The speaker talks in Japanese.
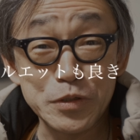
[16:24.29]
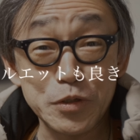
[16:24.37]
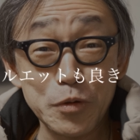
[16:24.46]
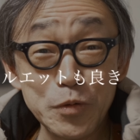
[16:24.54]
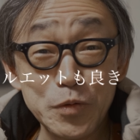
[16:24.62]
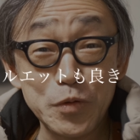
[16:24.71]

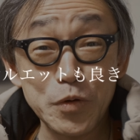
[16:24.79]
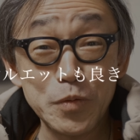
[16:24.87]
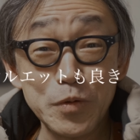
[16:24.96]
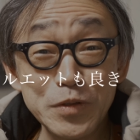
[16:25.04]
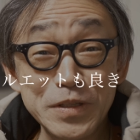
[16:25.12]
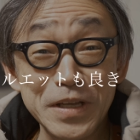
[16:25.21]
ちょっと
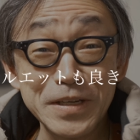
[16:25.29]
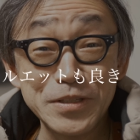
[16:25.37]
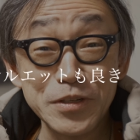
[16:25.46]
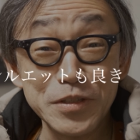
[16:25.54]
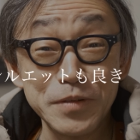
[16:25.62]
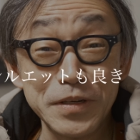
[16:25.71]
思った以
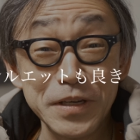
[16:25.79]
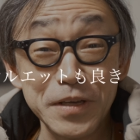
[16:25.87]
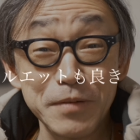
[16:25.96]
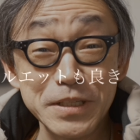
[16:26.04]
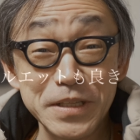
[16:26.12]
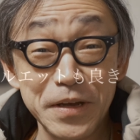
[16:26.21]
上にうまくいき
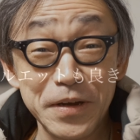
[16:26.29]
ました